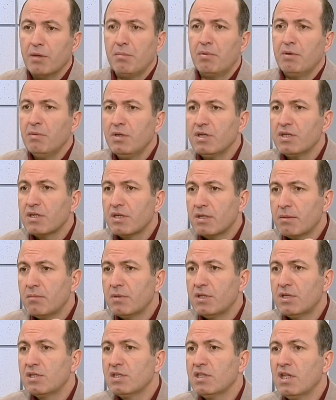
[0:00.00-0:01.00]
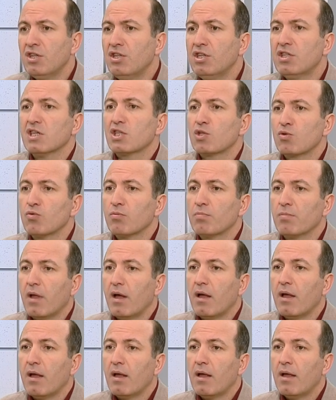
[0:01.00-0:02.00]
Например, медицина
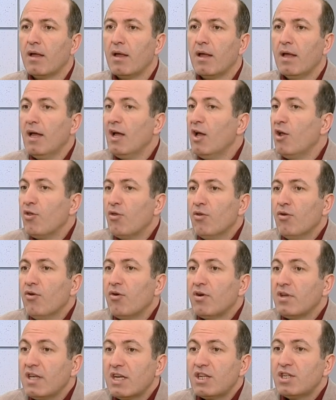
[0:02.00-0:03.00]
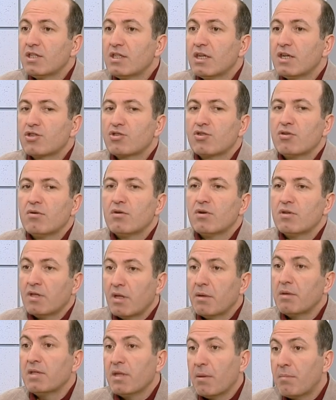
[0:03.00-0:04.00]
недоступна. Но я считаю, что,
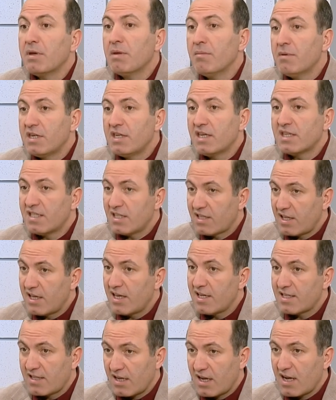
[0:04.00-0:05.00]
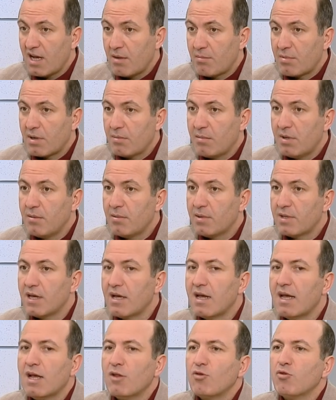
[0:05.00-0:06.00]
например, если это есть такая проблема,
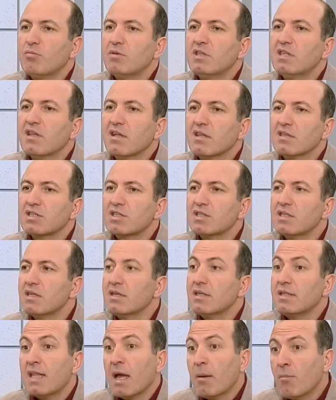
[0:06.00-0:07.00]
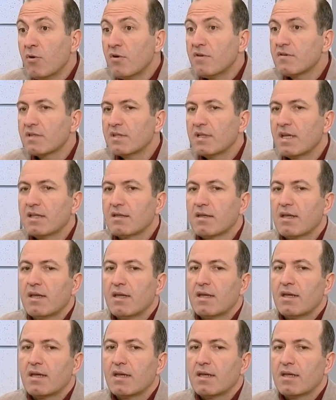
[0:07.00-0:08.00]
да, но мы не должны, на мой взгляд,
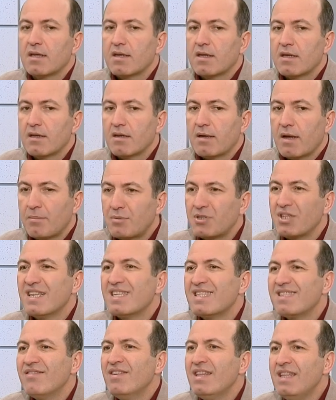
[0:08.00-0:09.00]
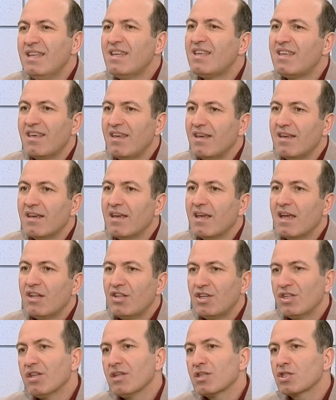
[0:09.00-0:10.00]
э, общественники
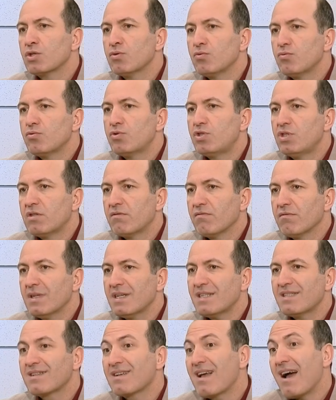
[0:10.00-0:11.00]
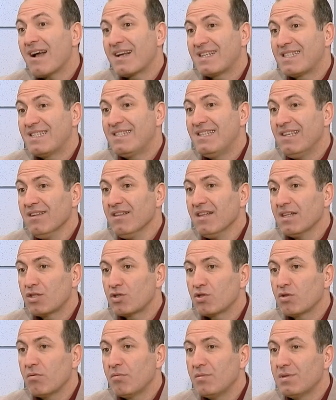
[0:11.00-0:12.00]
не должны учить власть, как сделать,
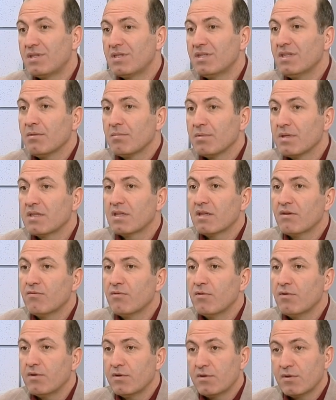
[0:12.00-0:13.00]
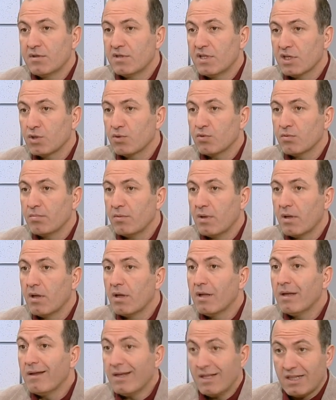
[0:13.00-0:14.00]
чтобы медицина была э, доступна.
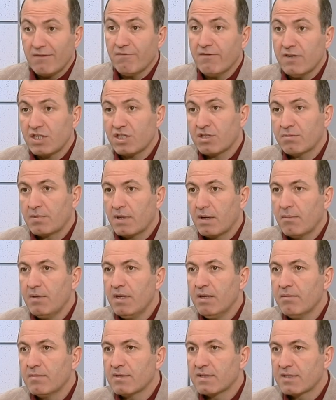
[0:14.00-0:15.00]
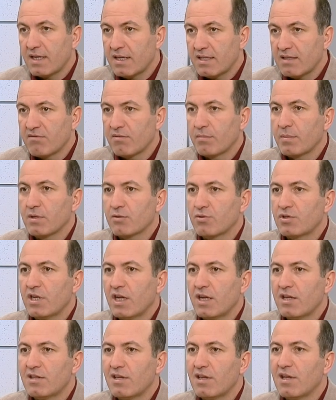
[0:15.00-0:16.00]
Это ваша проблема, за это вы
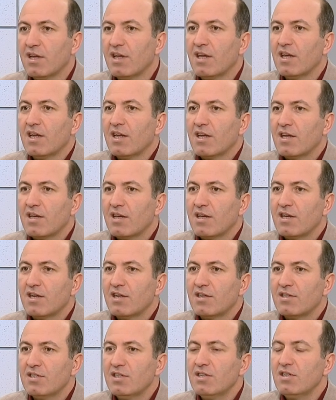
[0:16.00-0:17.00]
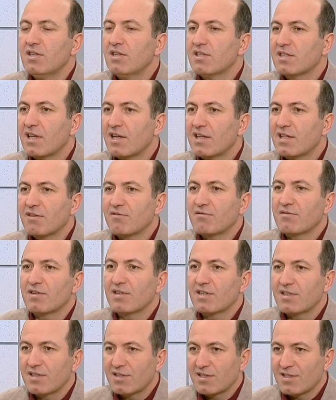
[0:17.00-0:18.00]
получаете э, деньги, за это
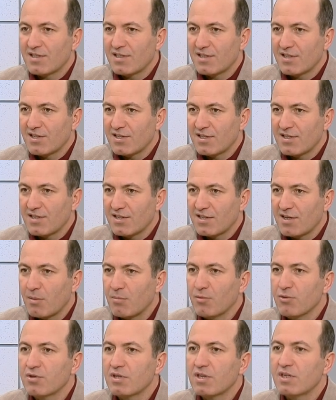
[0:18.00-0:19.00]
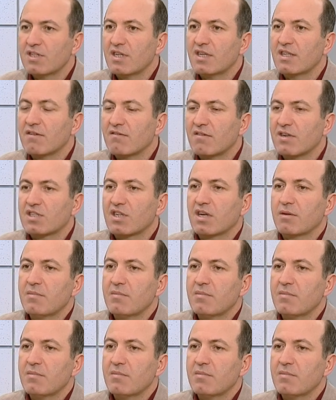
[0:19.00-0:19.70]
вы э, работаете, это ваша